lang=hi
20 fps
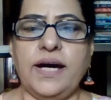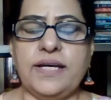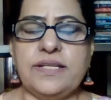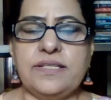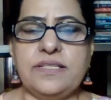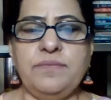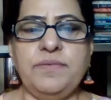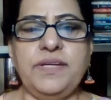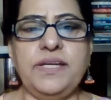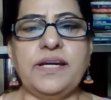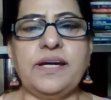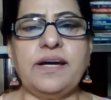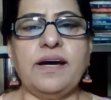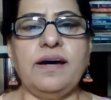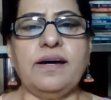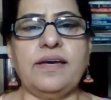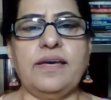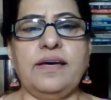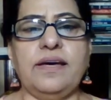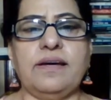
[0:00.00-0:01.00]
अर्जी में ये
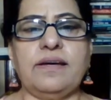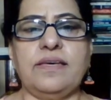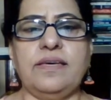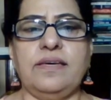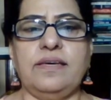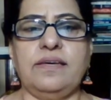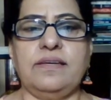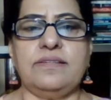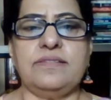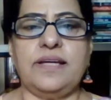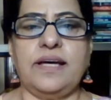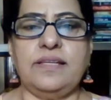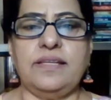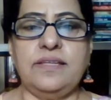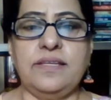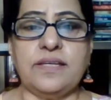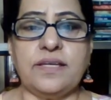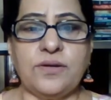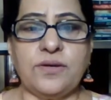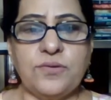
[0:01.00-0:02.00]
कहा गया कि
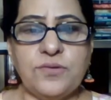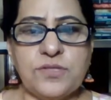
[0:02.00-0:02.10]
शादी के